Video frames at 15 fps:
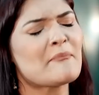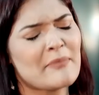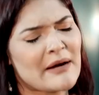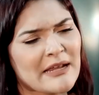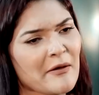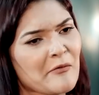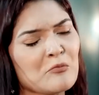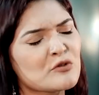
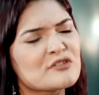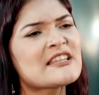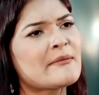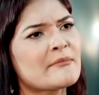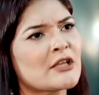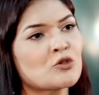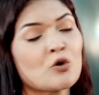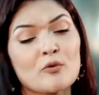মানে আমি
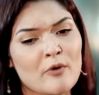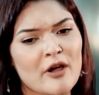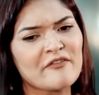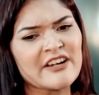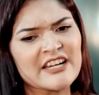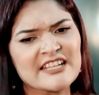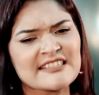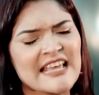বুঝলাম না তো ওর
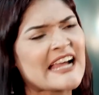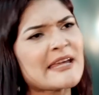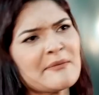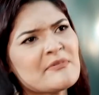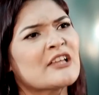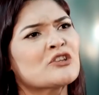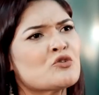বয়ফ্রেন্ড কি সাকিব না